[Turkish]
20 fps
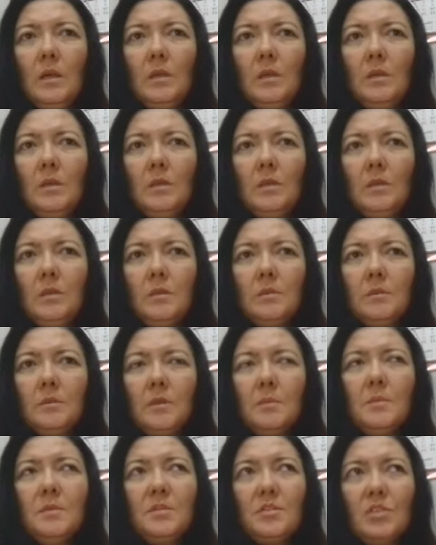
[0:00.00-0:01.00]
Ee,
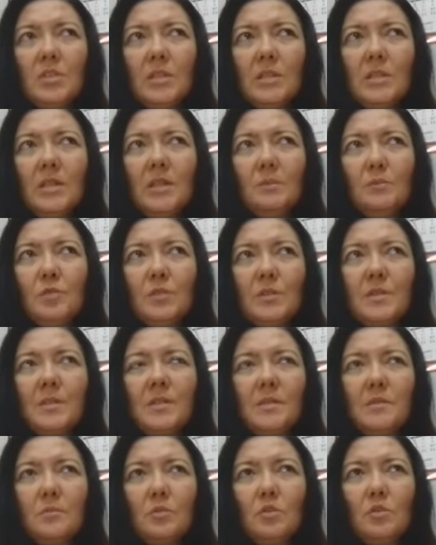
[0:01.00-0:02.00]
tabii dışarıdan bu da
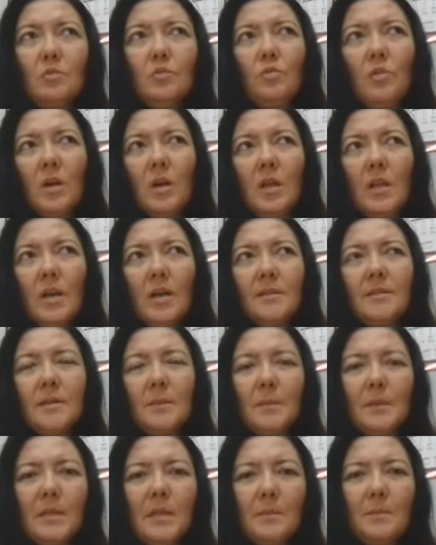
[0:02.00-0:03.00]
sizi böyle ukala,
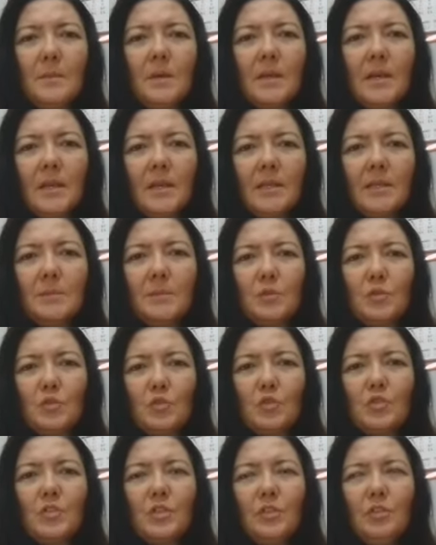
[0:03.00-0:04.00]
tepeden bakan gibi
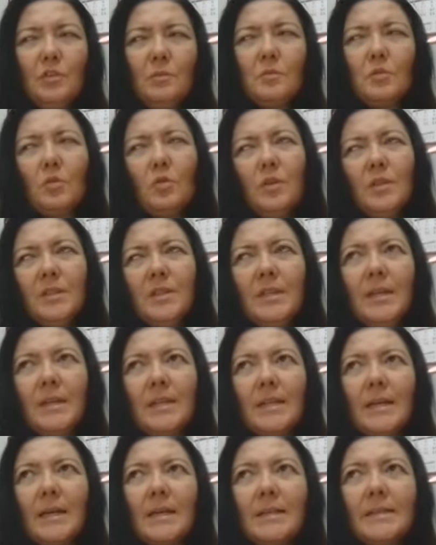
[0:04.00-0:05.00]
gösteriyor ama öyle
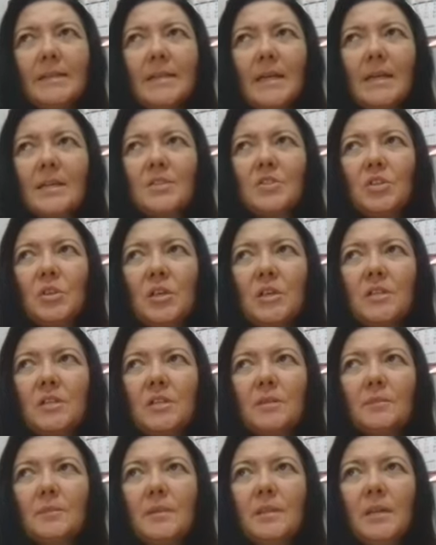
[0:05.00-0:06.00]
değil yani. Gerçek
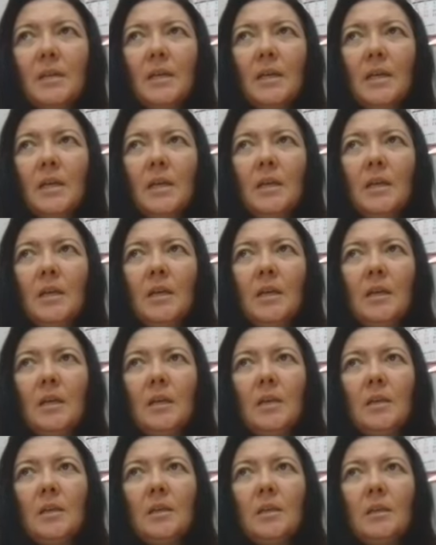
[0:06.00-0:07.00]
anlamda
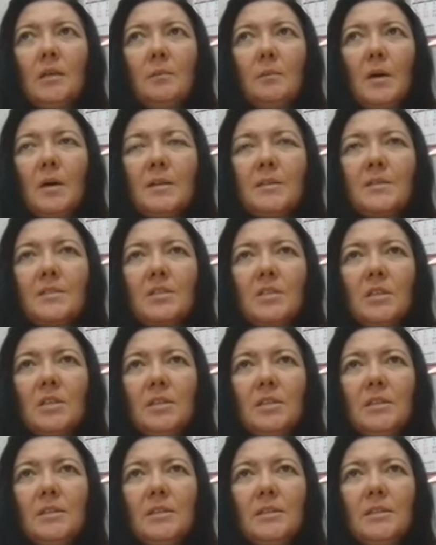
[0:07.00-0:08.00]
e, bazı
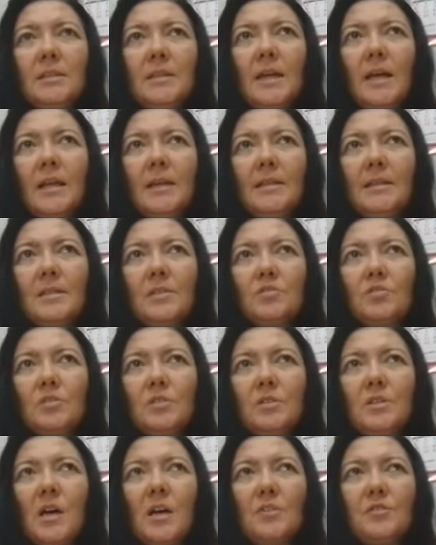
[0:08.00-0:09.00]
şeyleri diğerlerine
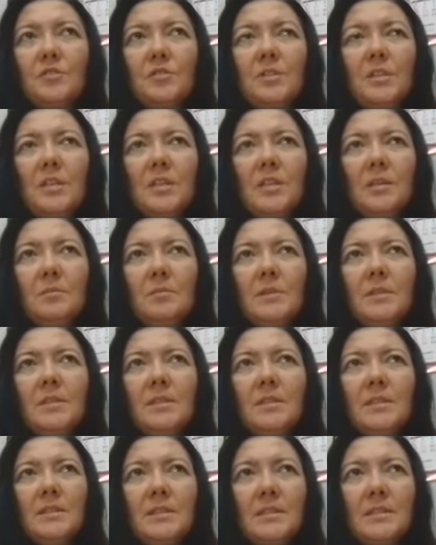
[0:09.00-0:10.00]
göre daha önce
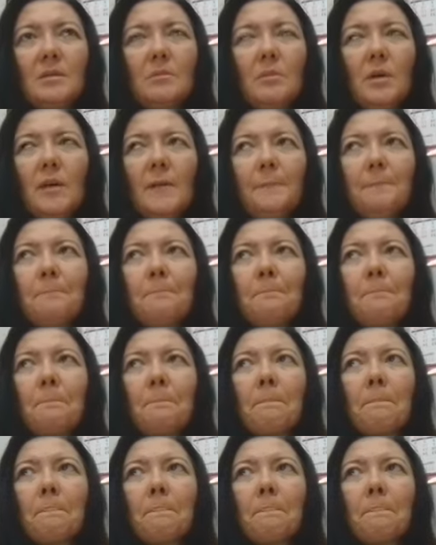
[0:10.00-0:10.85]
deneyimlediğiniz zaman